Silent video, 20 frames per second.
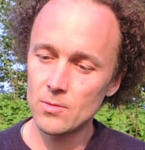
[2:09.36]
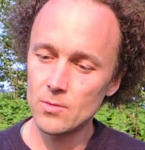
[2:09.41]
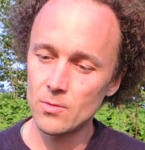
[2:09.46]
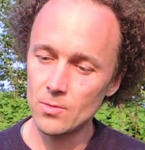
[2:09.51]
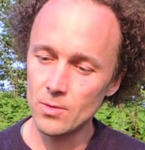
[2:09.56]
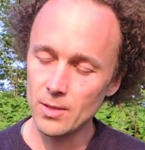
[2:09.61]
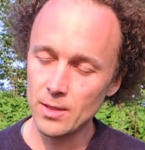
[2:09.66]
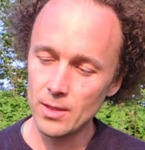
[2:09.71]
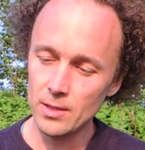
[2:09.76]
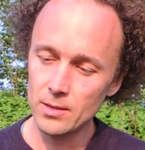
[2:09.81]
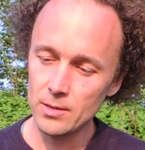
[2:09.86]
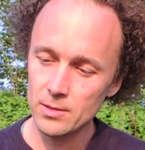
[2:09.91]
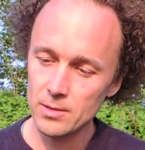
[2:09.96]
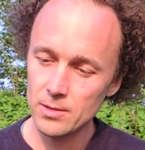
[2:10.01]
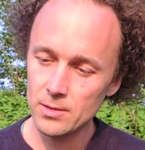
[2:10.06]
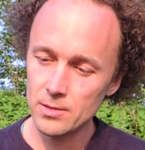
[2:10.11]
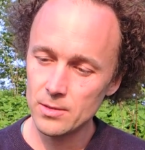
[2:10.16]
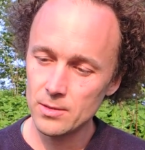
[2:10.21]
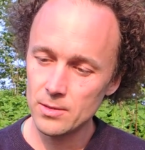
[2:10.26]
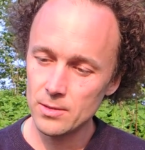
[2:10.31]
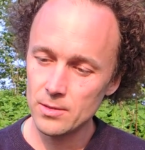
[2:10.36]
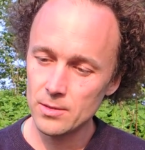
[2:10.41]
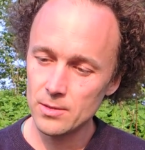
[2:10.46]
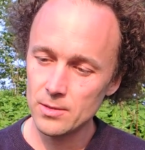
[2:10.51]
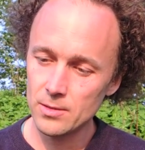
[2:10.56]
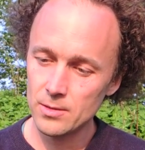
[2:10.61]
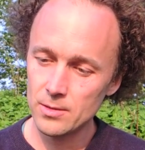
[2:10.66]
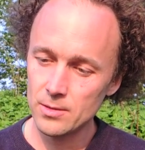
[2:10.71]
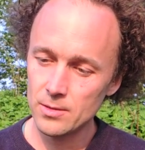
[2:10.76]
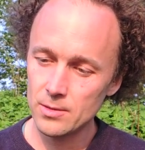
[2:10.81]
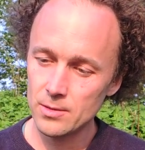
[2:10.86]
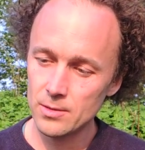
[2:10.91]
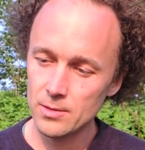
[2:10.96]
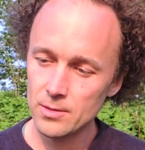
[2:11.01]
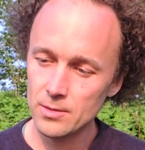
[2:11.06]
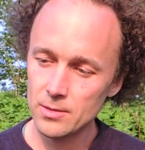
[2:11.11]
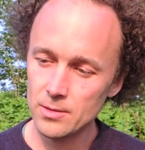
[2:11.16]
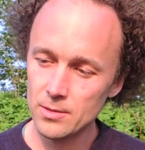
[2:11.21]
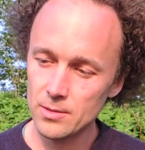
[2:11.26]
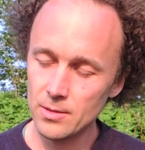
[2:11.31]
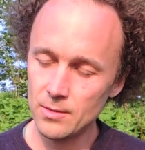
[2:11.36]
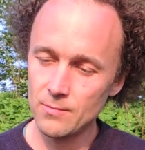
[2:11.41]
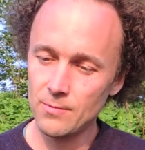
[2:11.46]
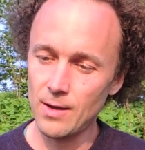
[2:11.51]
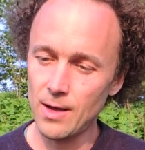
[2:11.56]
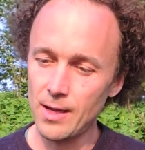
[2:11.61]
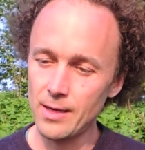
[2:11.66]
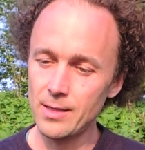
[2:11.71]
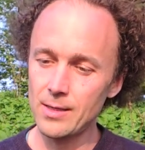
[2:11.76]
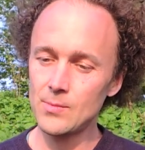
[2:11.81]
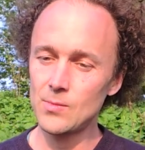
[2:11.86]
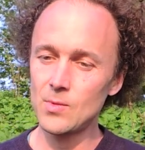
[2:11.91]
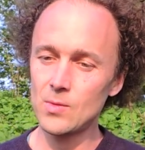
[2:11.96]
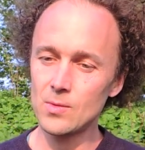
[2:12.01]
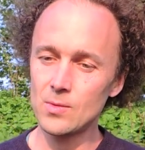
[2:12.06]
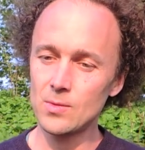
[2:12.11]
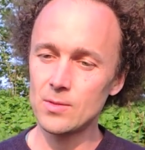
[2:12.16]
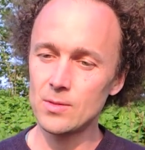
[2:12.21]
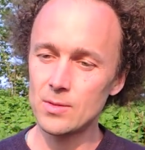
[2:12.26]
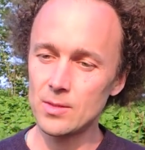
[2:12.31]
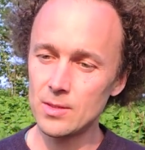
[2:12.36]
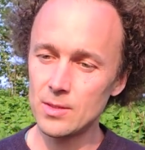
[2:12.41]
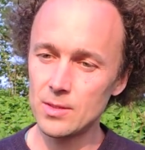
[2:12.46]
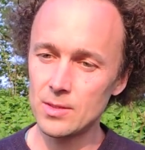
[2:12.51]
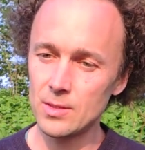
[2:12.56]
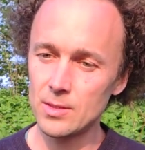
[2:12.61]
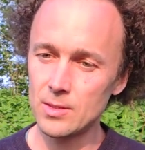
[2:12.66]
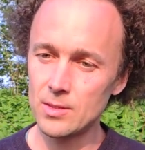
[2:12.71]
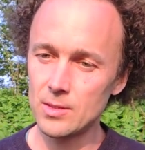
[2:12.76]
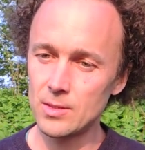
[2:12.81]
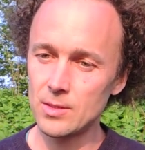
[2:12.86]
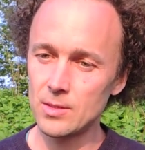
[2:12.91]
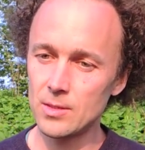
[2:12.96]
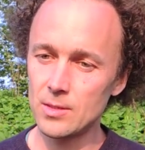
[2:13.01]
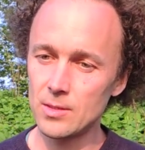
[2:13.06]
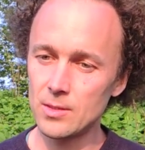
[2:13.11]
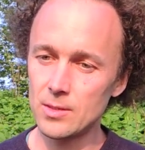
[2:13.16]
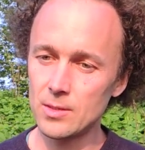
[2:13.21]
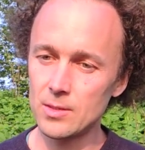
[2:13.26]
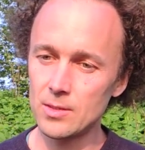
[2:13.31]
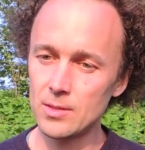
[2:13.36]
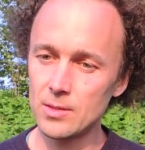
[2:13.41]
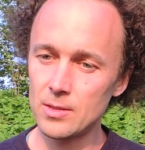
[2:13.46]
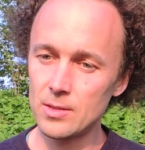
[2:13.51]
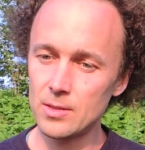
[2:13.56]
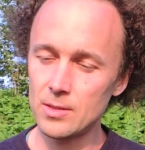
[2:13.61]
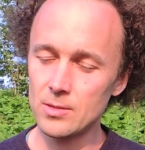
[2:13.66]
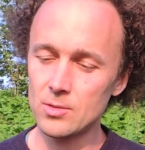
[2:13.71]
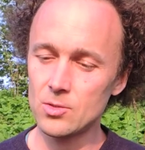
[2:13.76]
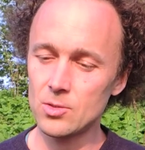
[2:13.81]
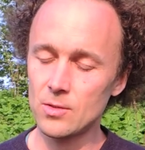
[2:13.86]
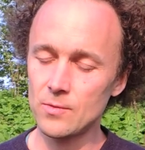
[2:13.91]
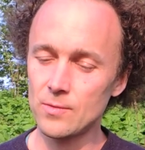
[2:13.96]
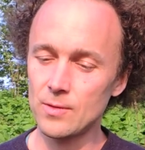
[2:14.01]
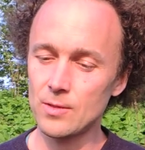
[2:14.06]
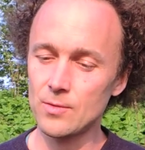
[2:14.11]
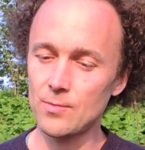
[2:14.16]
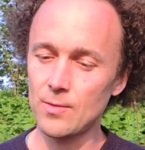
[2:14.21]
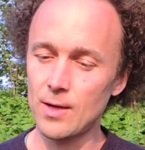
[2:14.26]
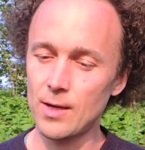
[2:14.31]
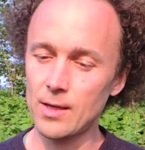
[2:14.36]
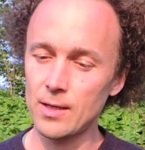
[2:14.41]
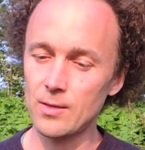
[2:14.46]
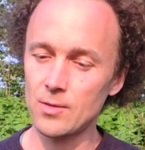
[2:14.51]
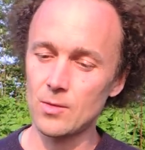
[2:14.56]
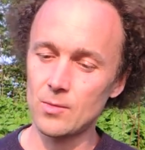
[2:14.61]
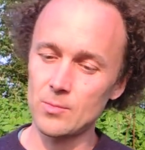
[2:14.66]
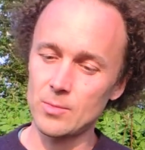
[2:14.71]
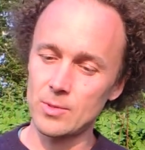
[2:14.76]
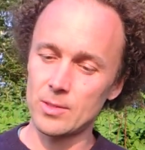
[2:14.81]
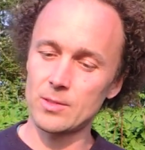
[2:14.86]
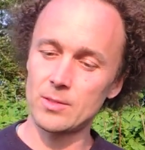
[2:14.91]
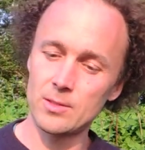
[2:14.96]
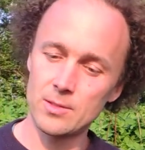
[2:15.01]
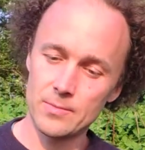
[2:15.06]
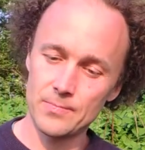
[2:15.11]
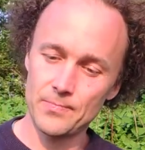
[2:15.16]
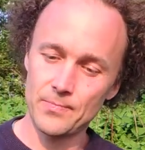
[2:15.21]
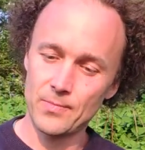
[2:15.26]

Oder? Die Wahrnehmung ist schon was Wahrgenommenes.